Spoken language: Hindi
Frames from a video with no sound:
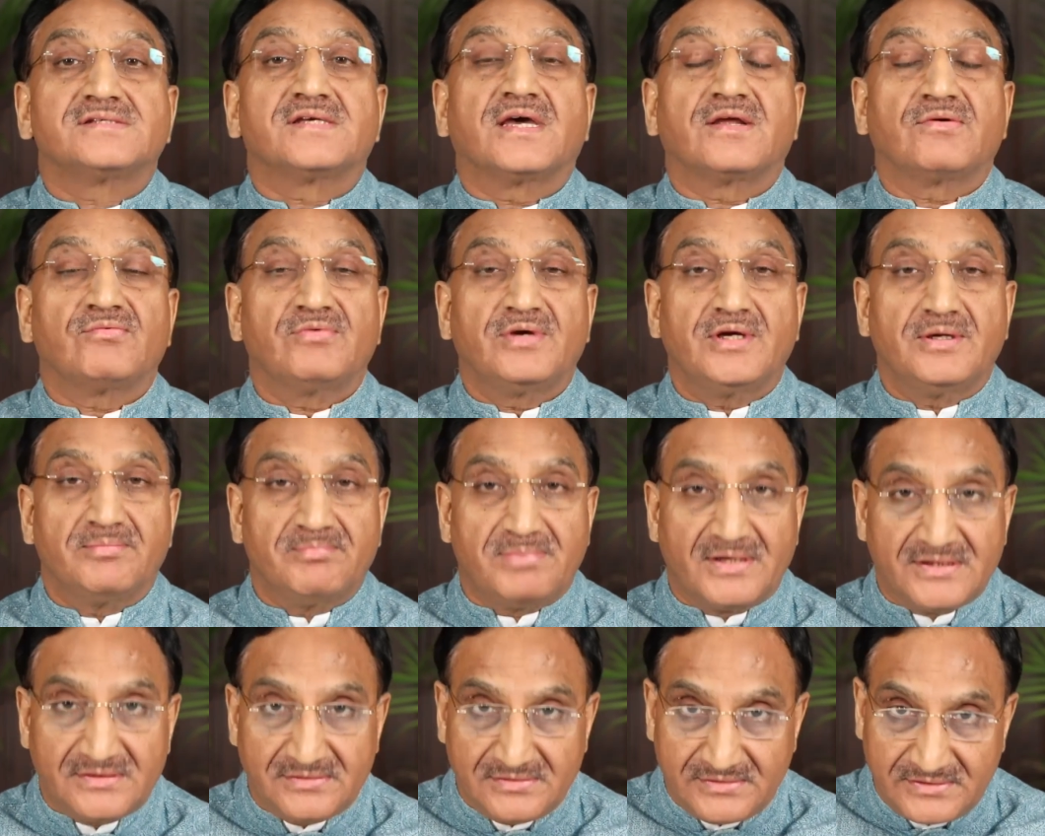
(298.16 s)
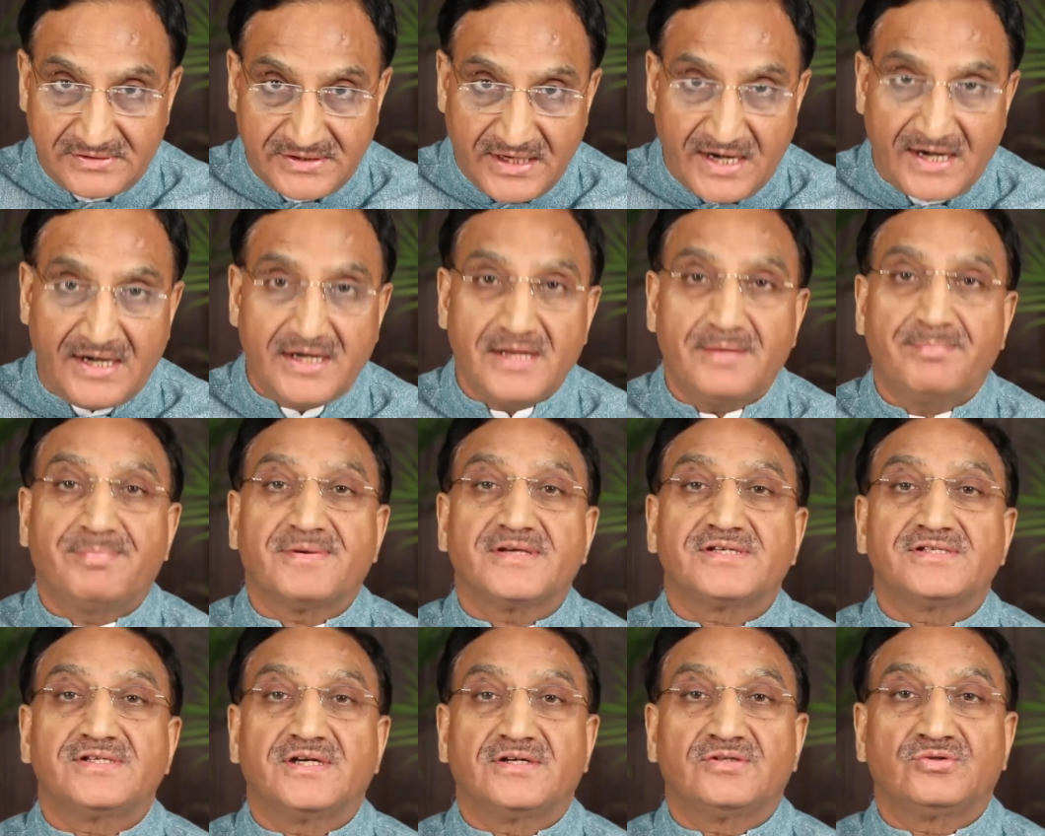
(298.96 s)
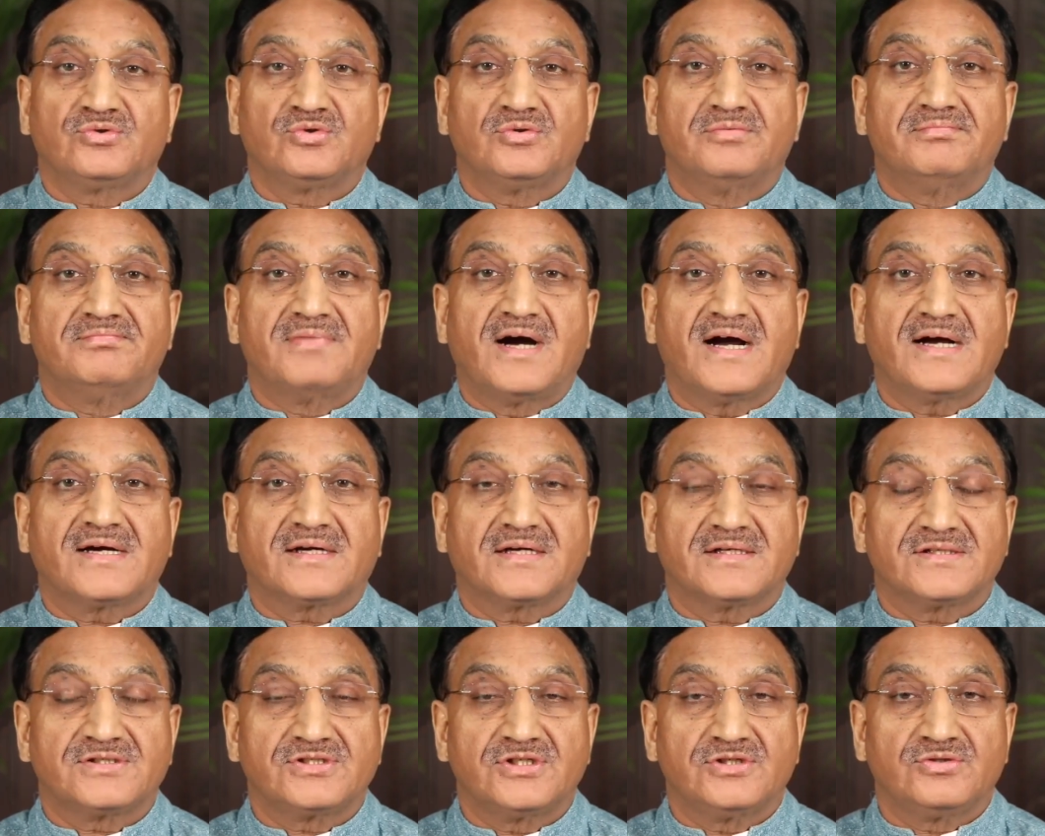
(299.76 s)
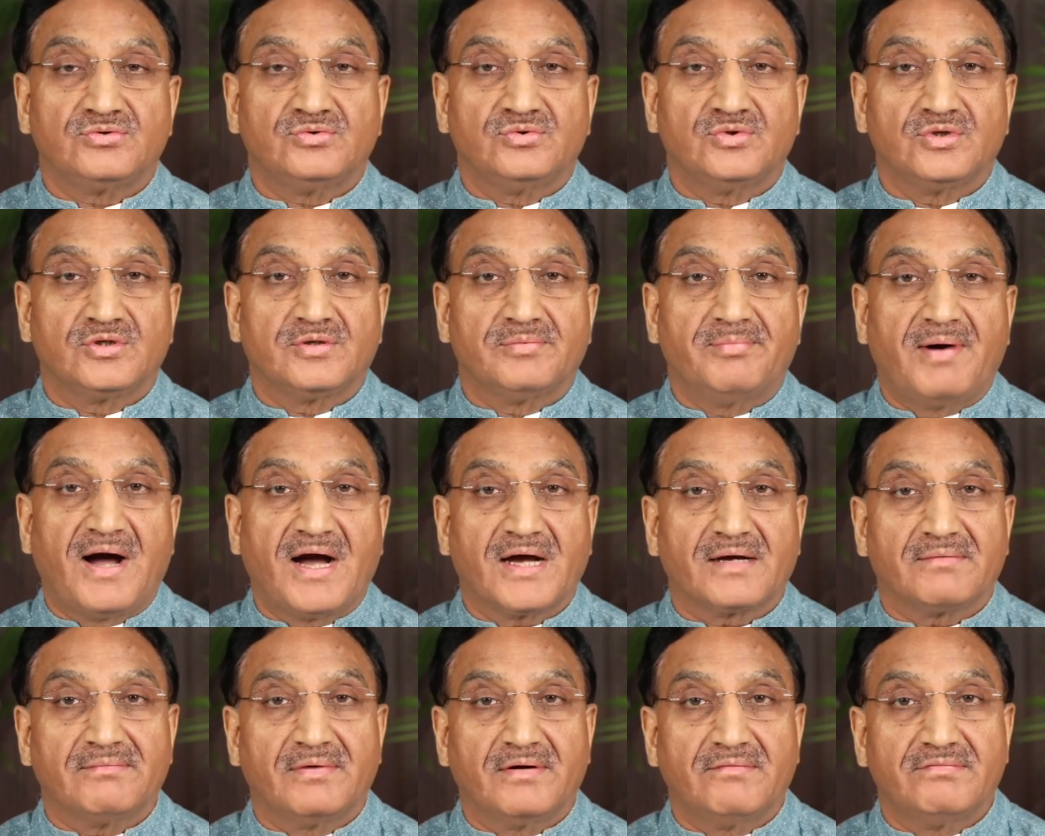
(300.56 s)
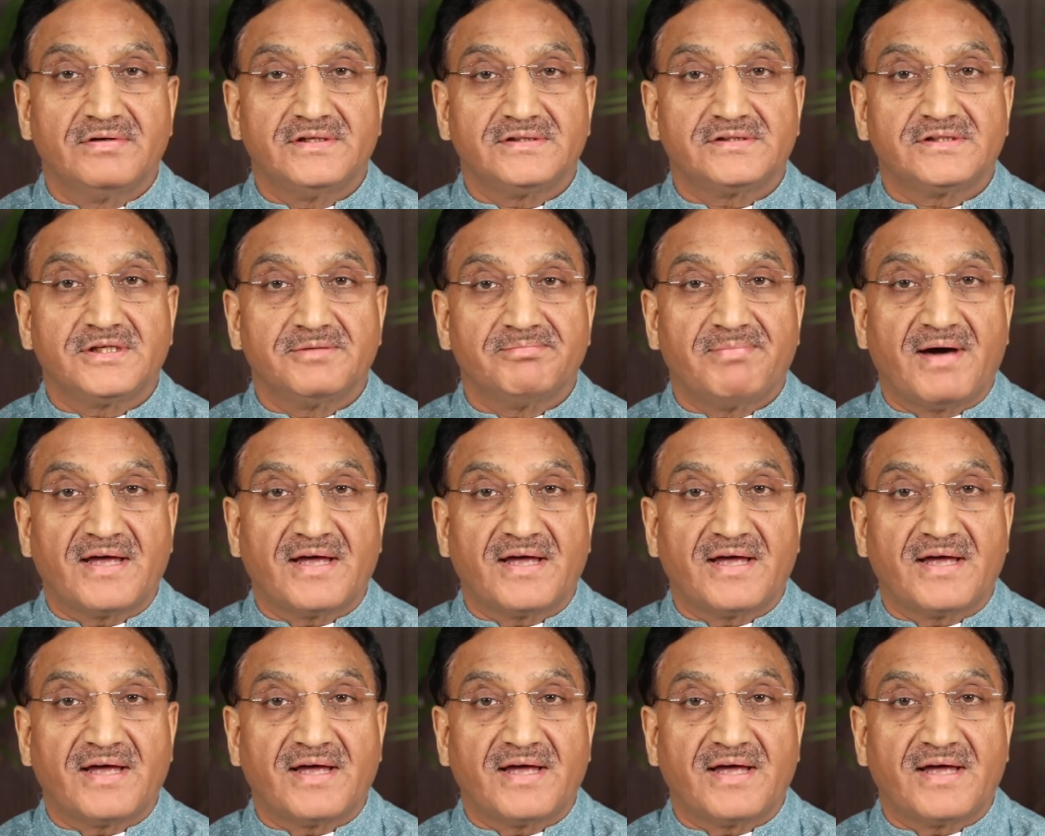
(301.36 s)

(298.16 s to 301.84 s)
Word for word: सर्वे भद्राणी पश्यंतु माँ कश्चित दुग्भाग भवित की